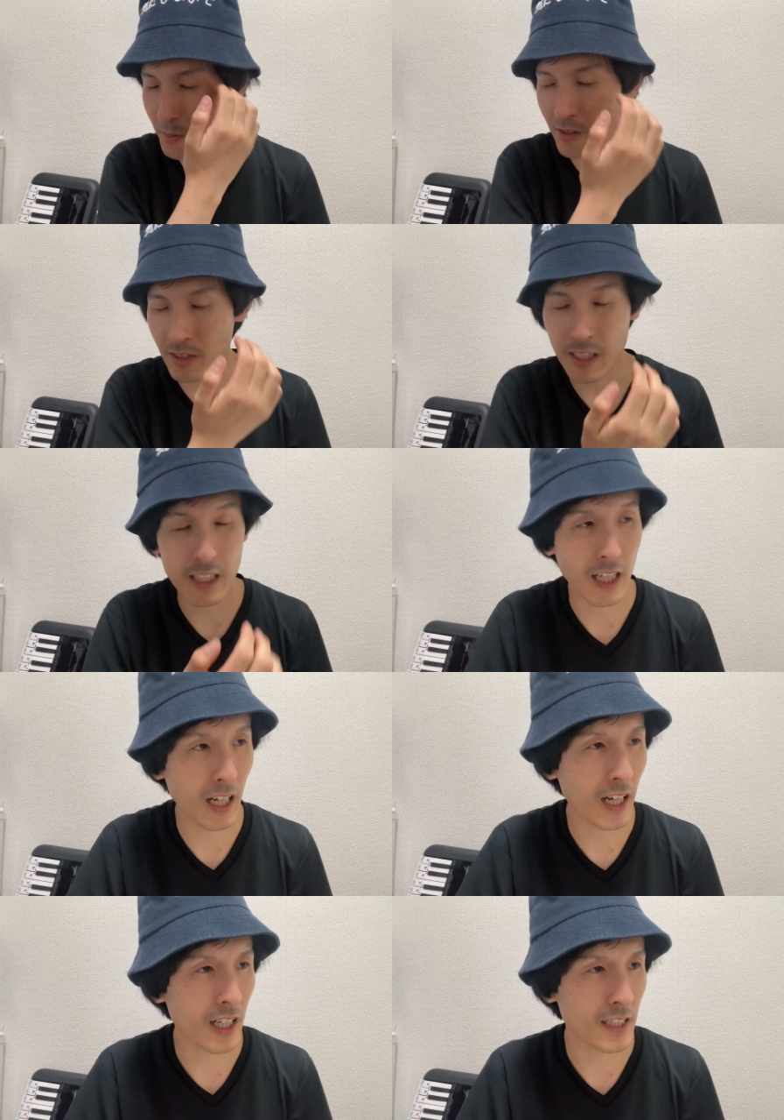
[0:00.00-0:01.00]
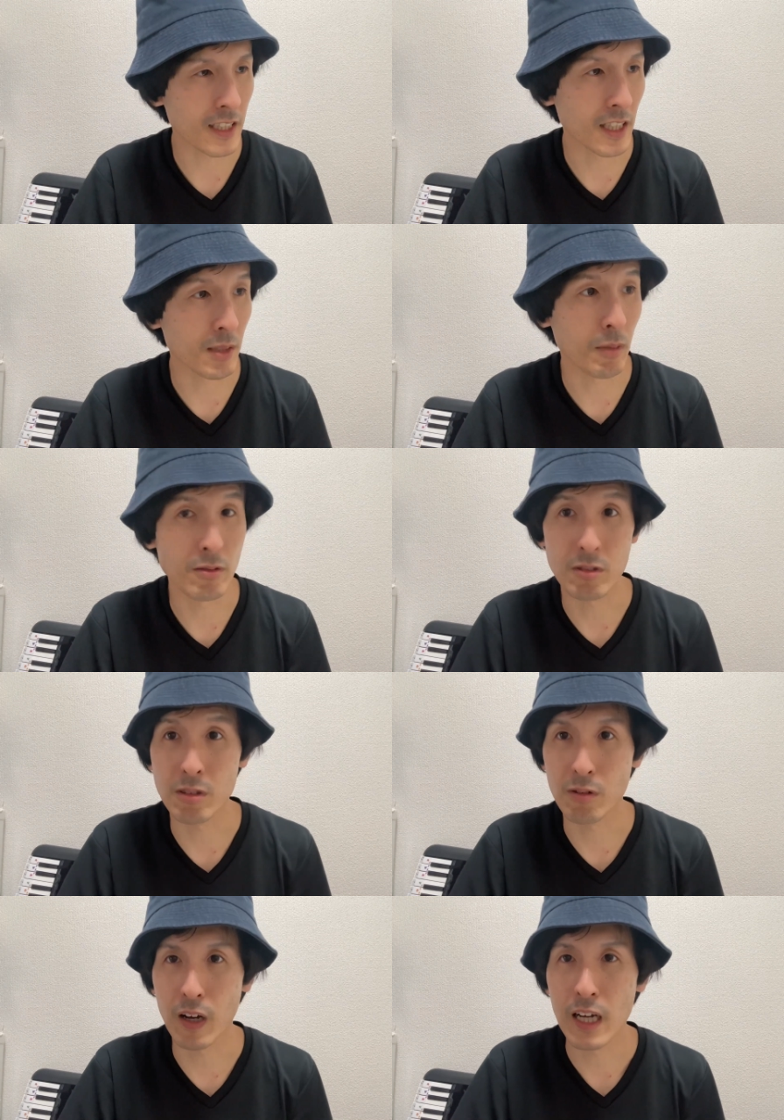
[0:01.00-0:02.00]
まう、人間が感じてしまうって
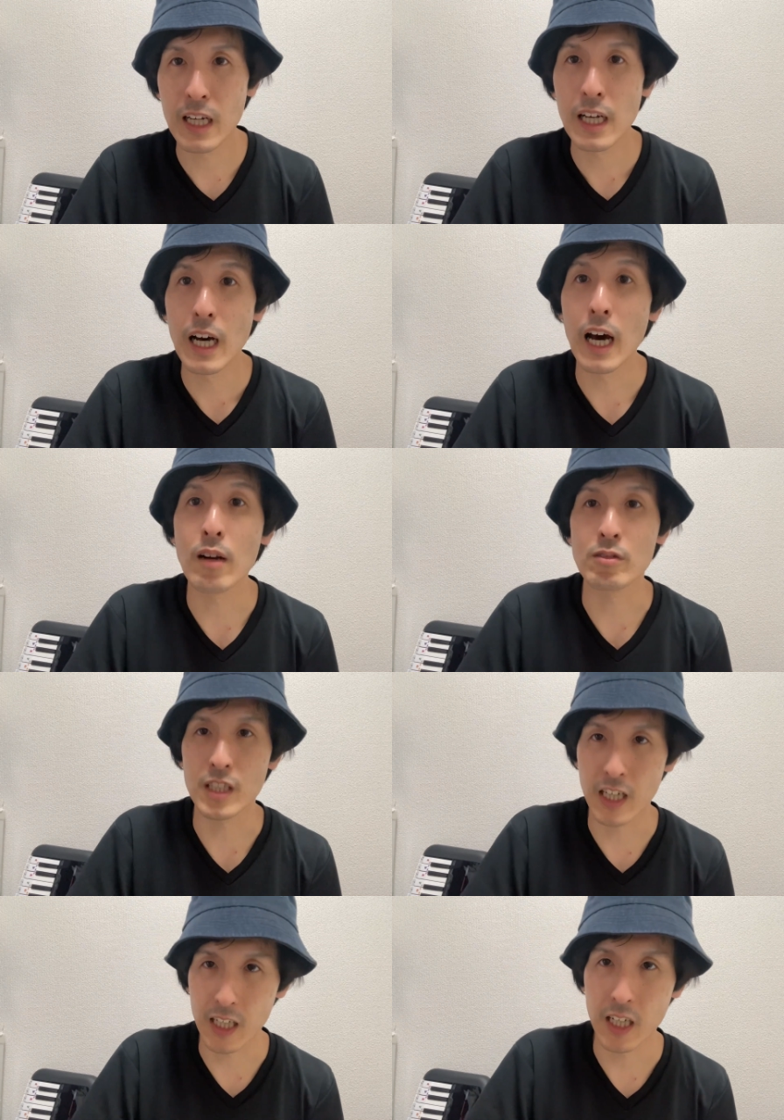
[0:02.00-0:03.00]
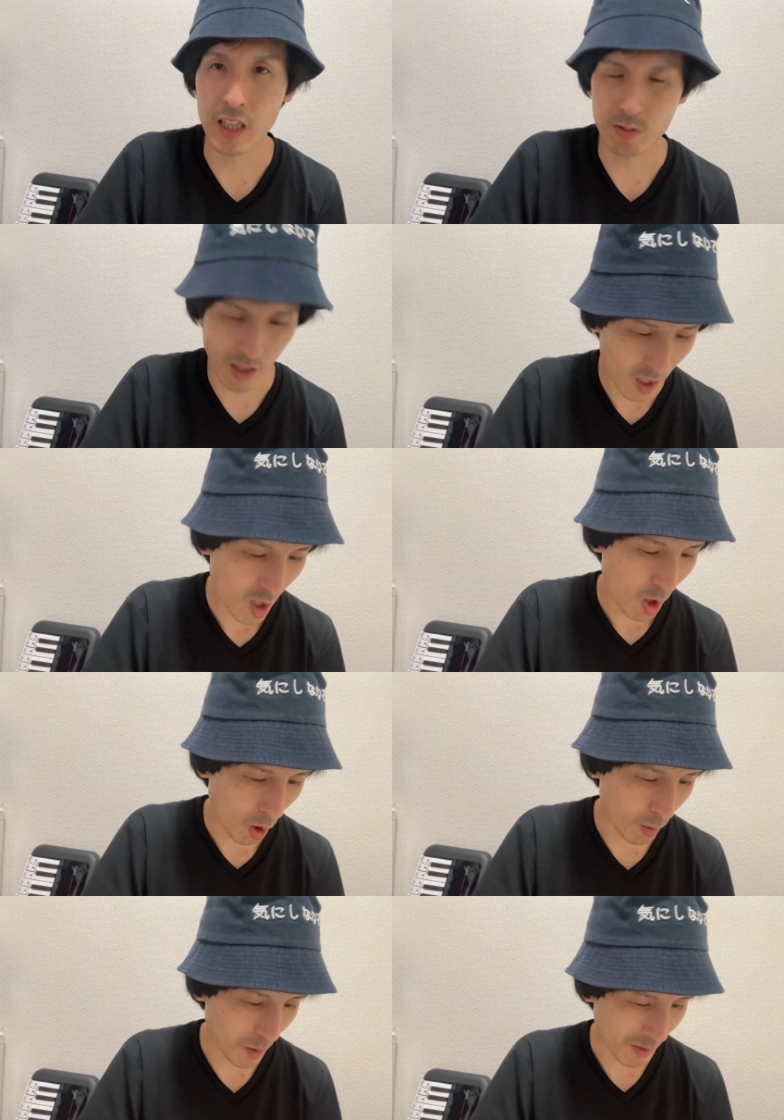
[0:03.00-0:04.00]
いうのはあるんじゃないかなとは
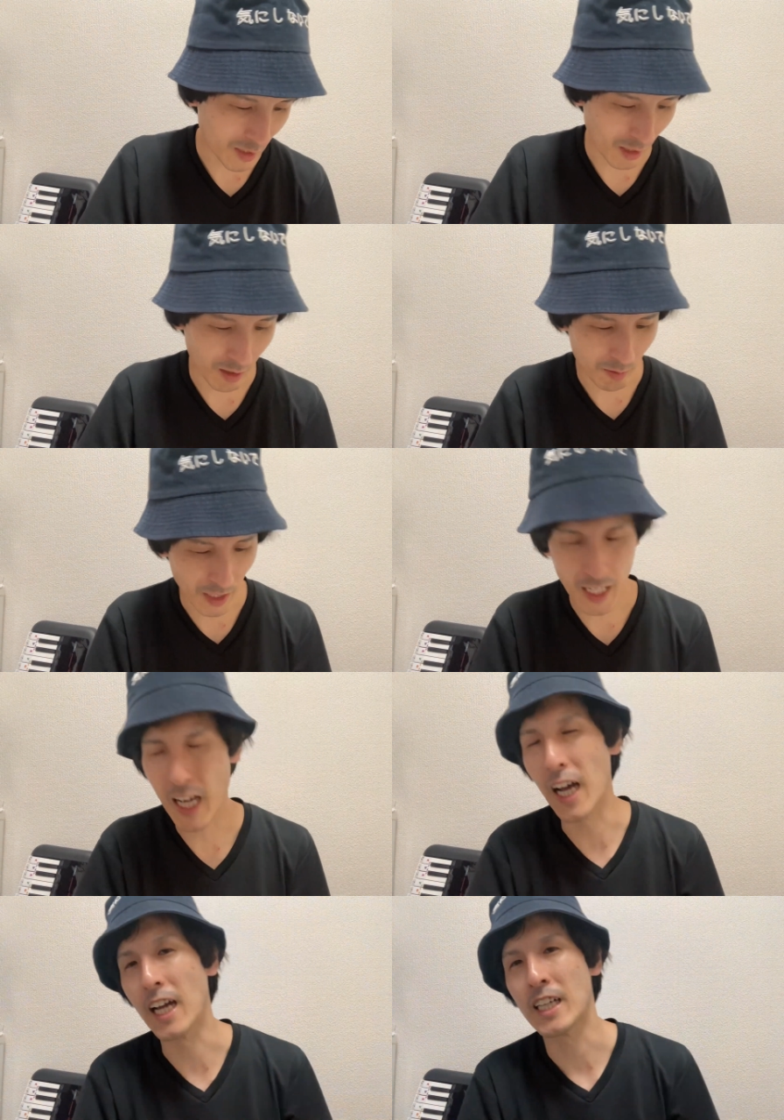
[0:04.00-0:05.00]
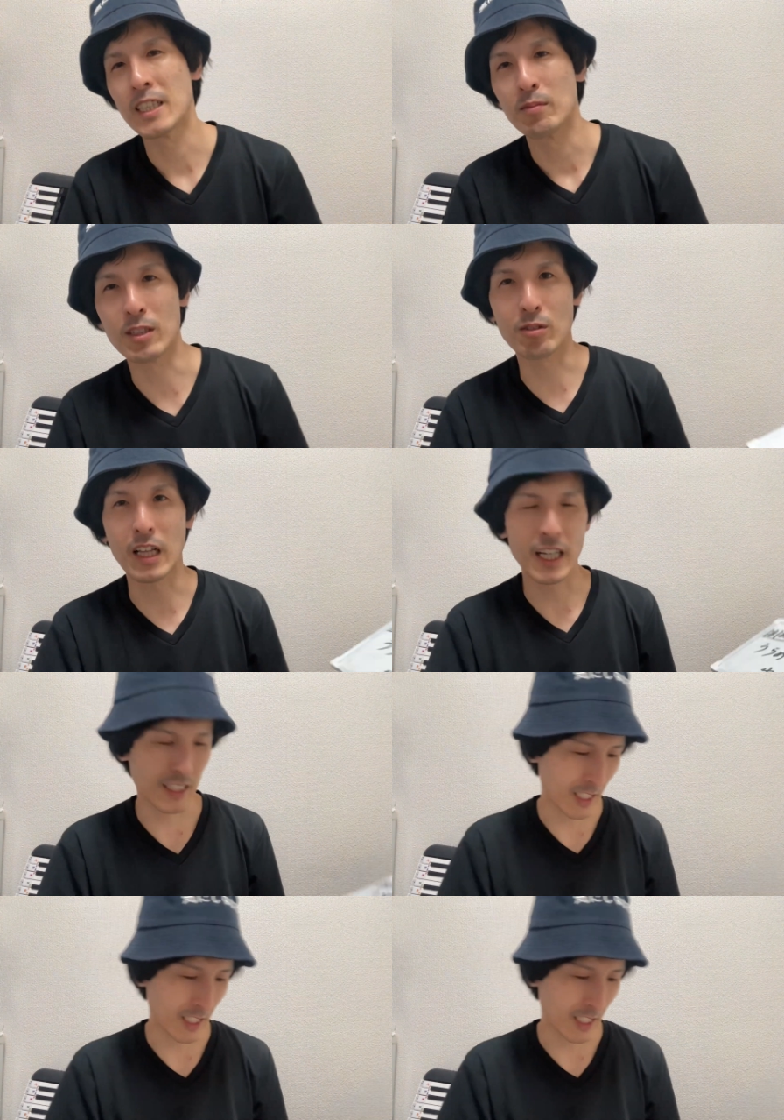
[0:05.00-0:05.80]
思いますけれどもね。はい。まあそんな感じ